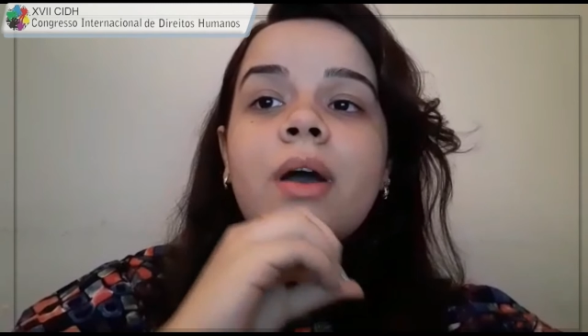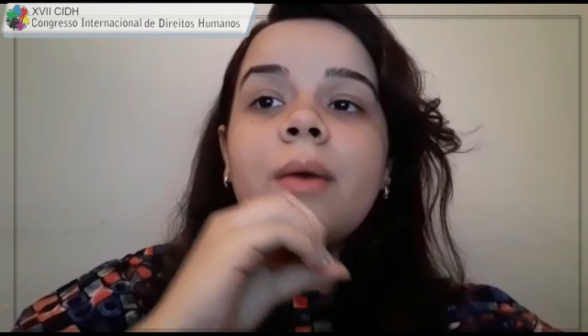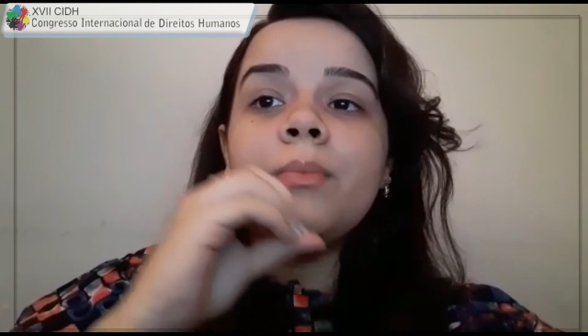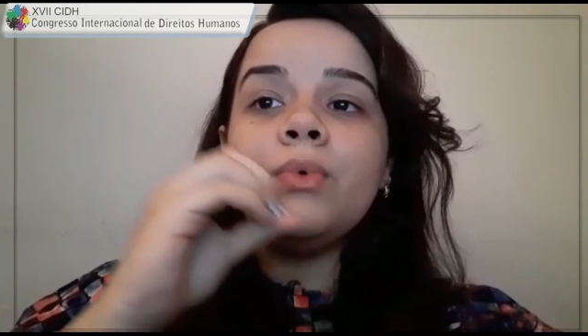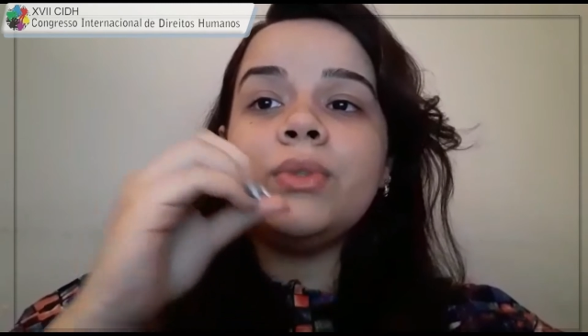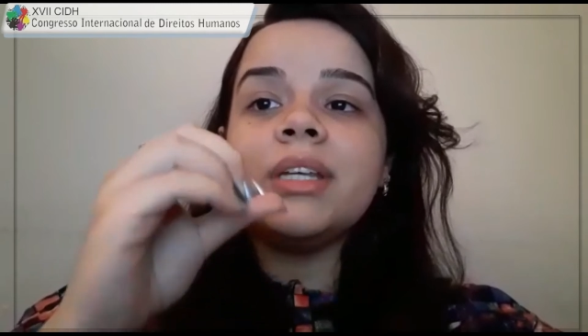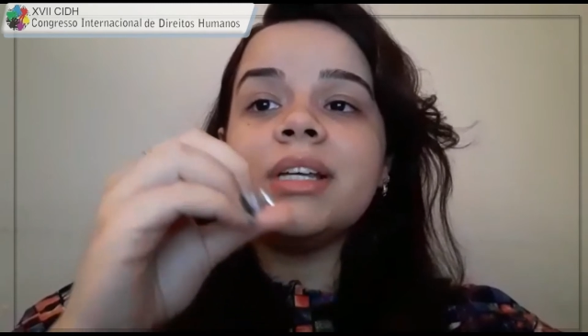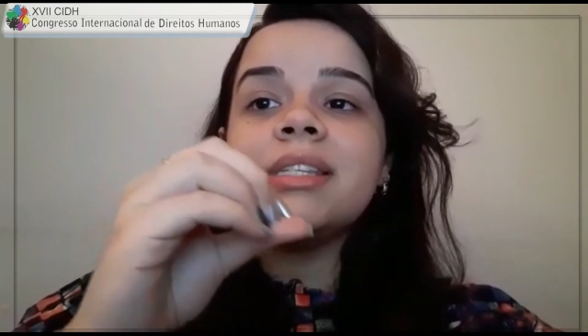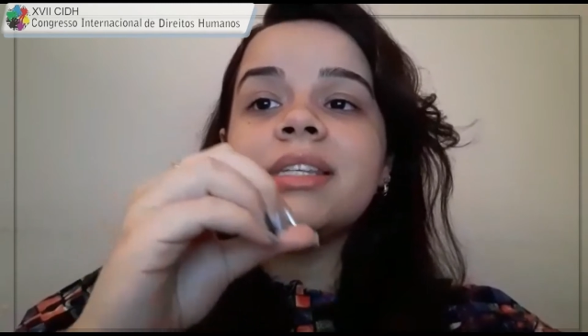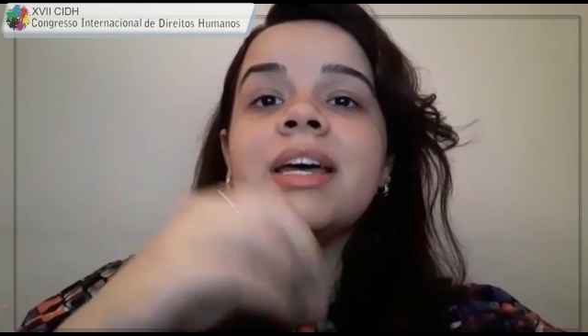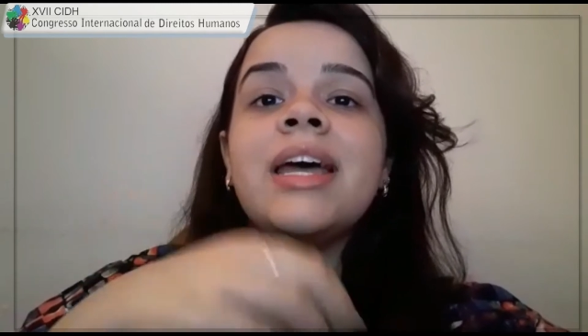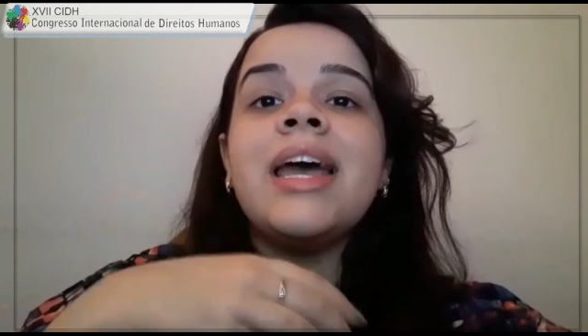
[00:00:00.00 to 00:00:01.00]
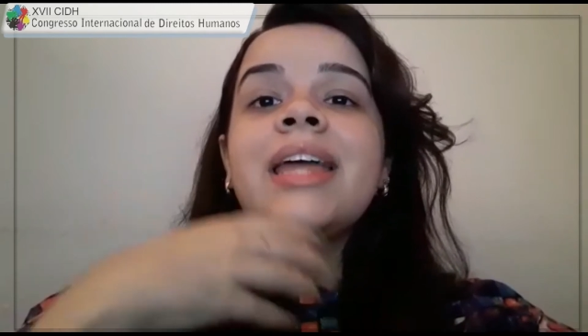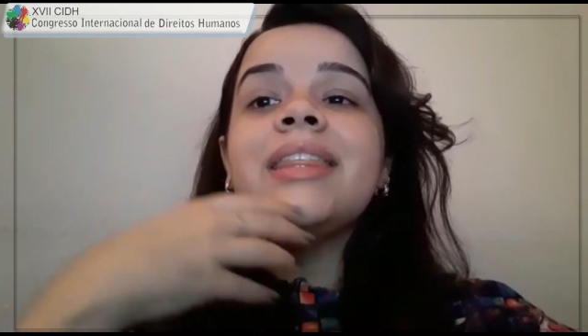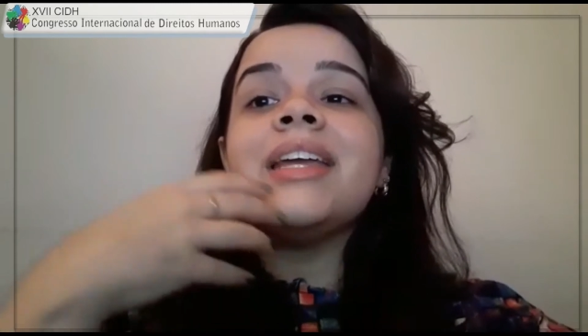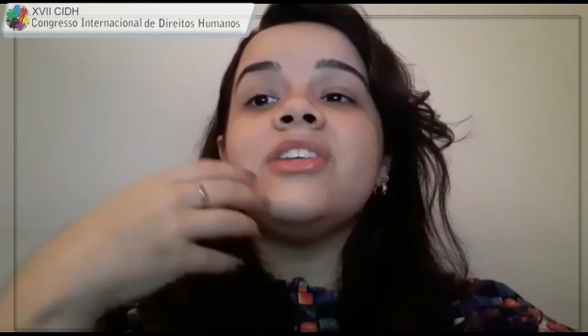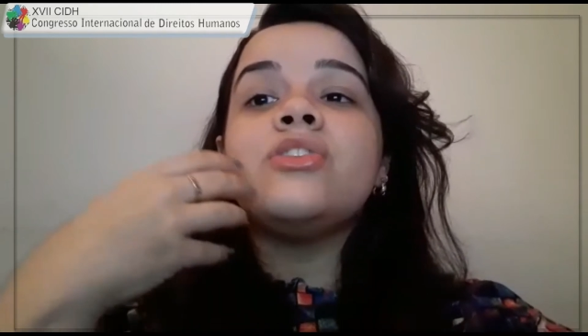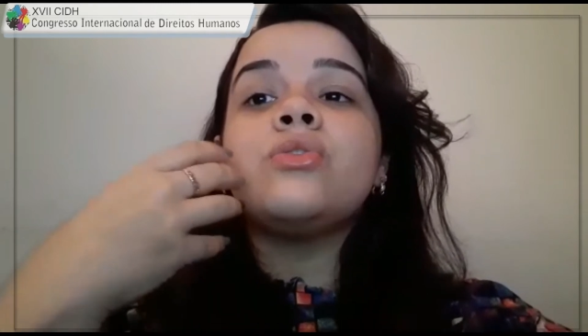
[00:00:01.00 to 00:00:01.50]
a mudança
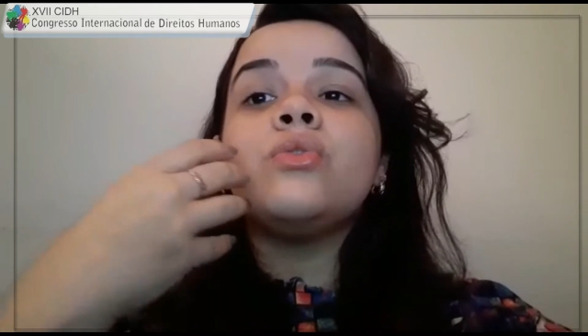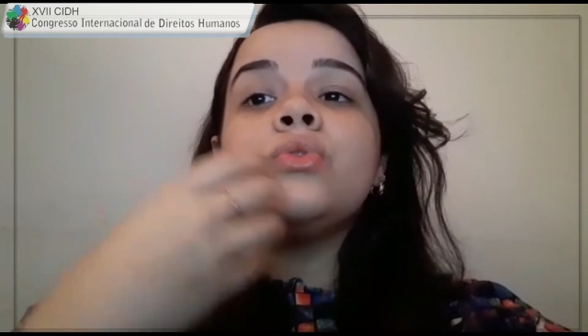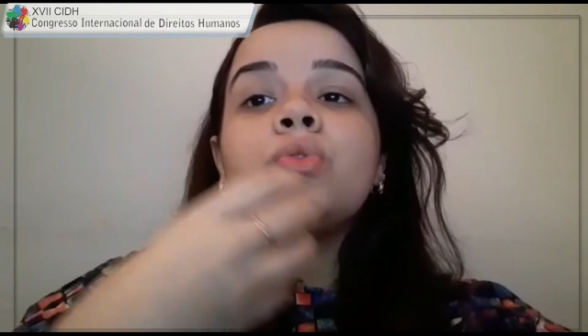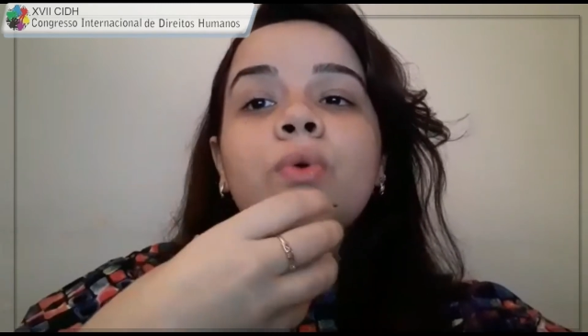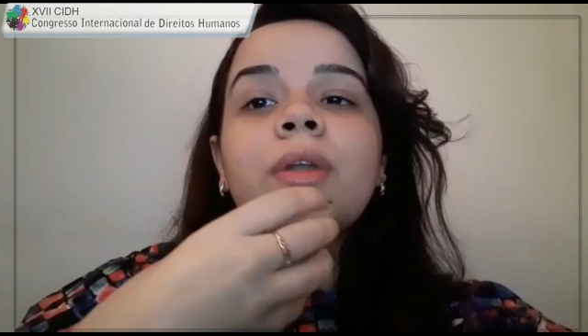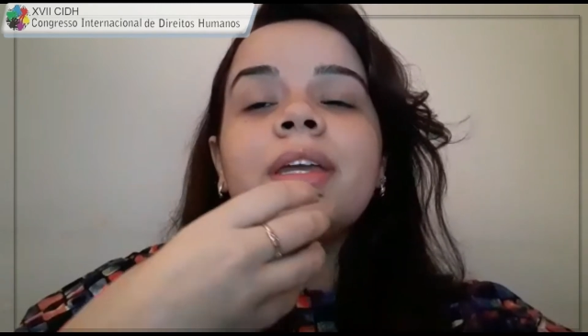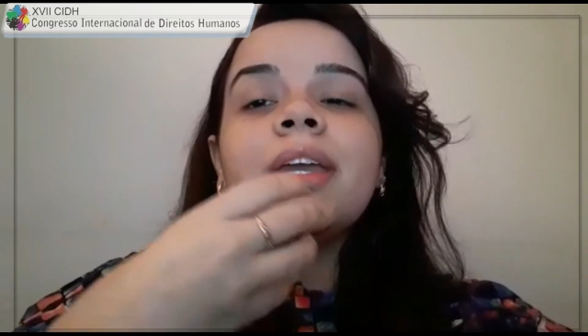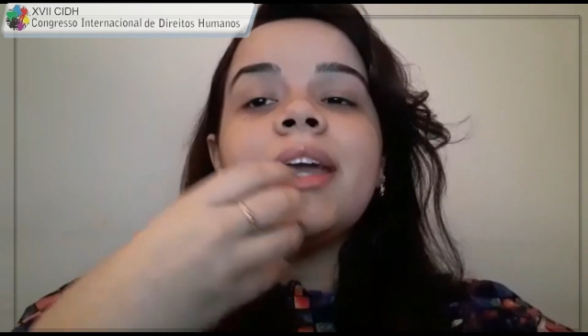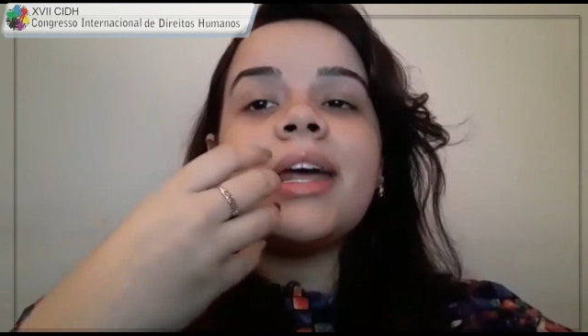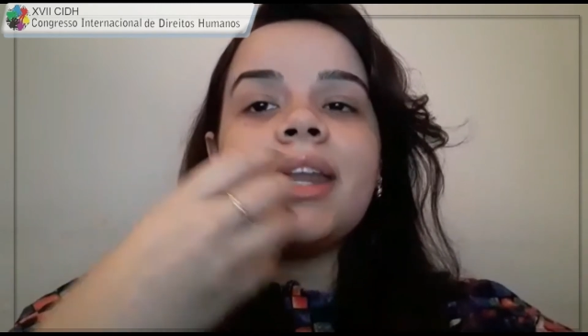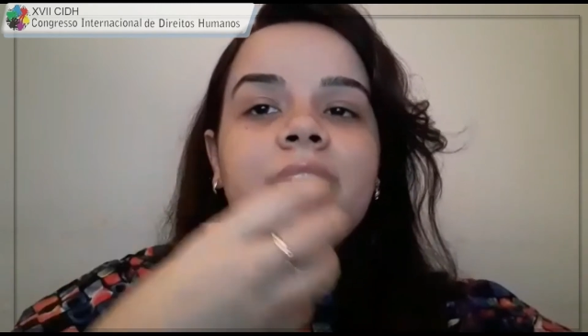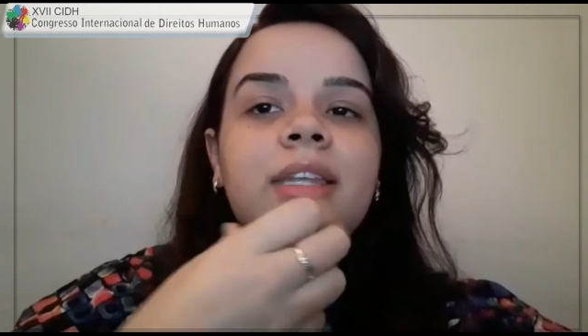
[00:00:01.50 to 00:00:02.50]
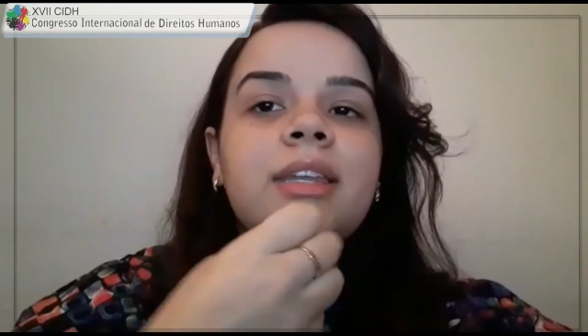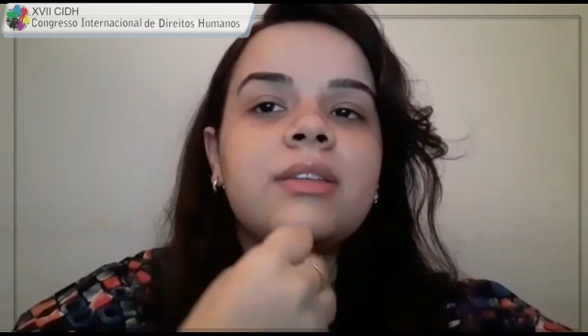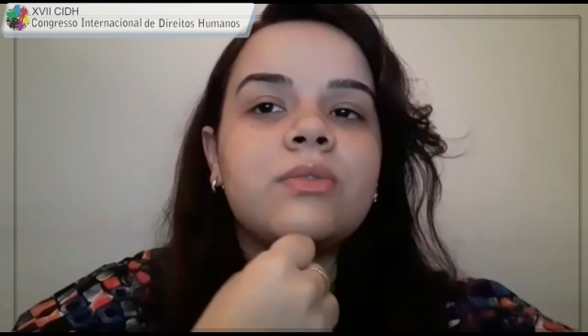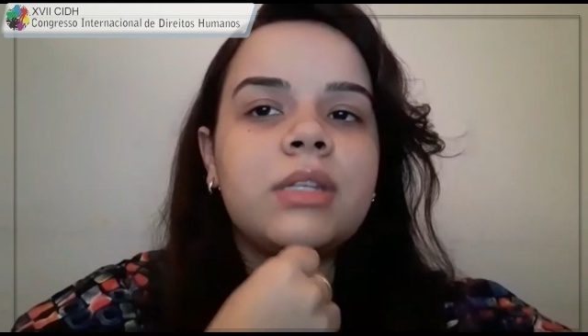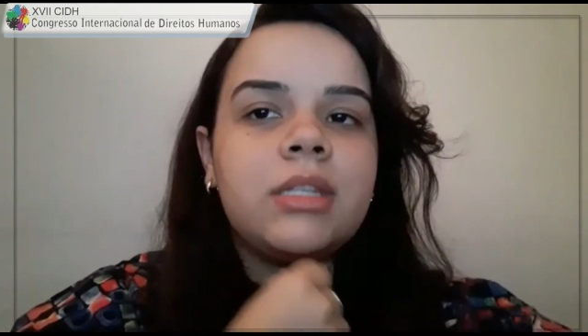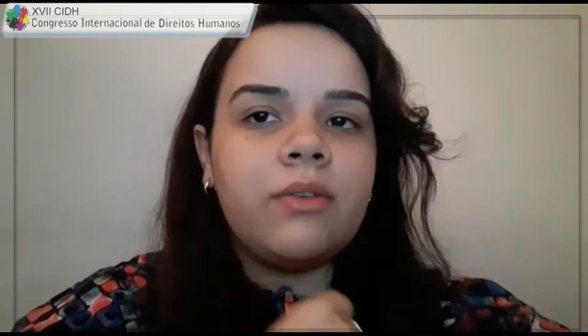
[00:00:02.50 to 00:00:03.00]
na estrutura que
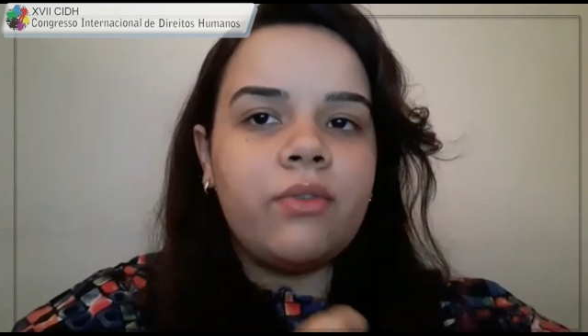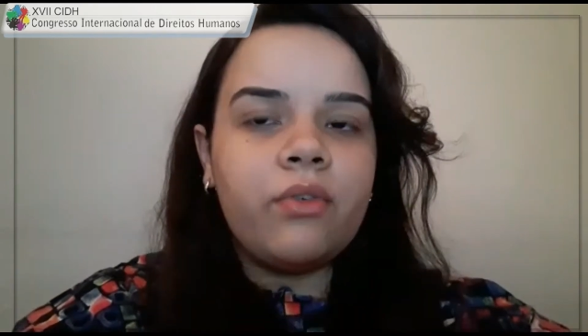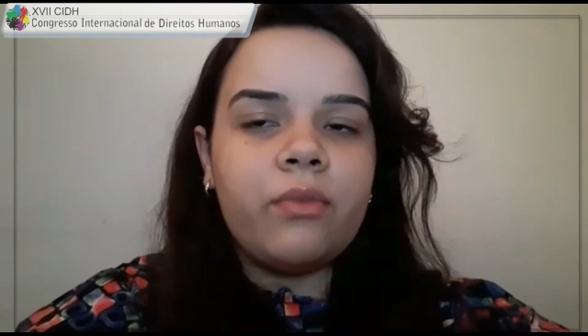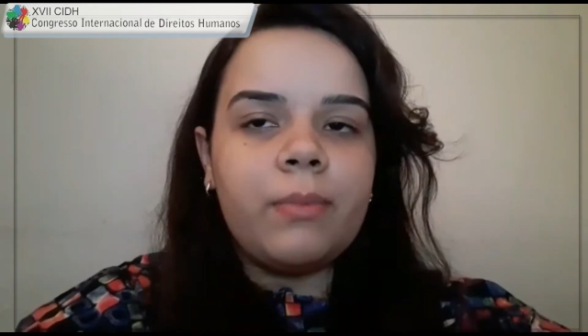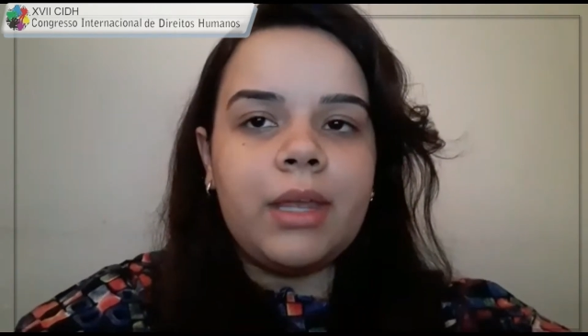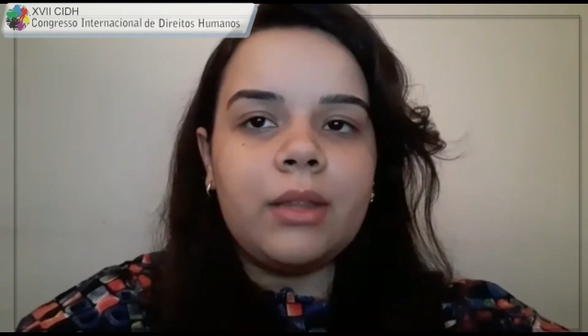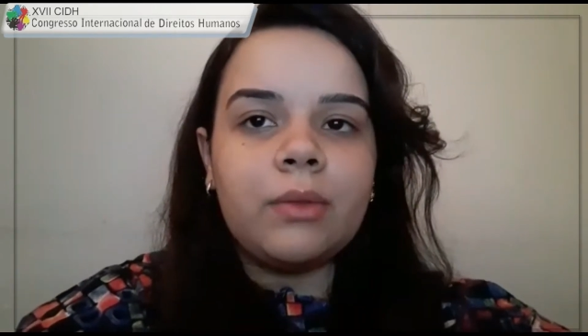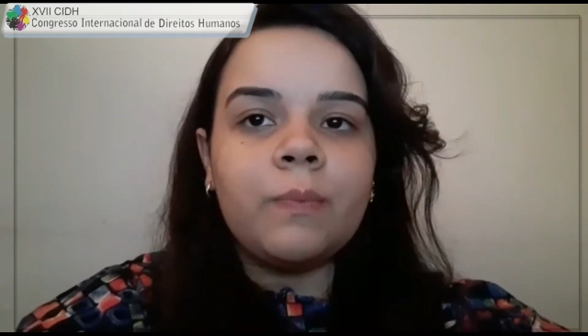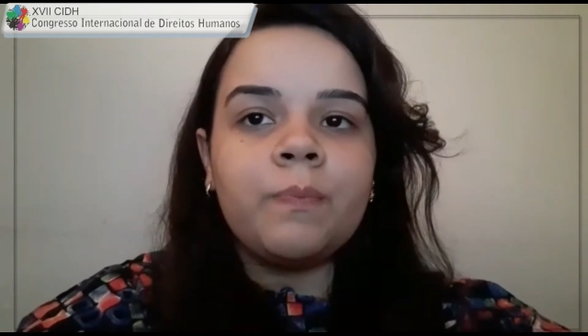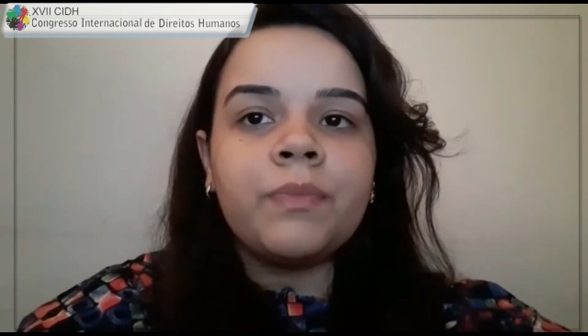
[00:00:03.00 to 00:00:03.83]
caracteriza o desenvolvimento.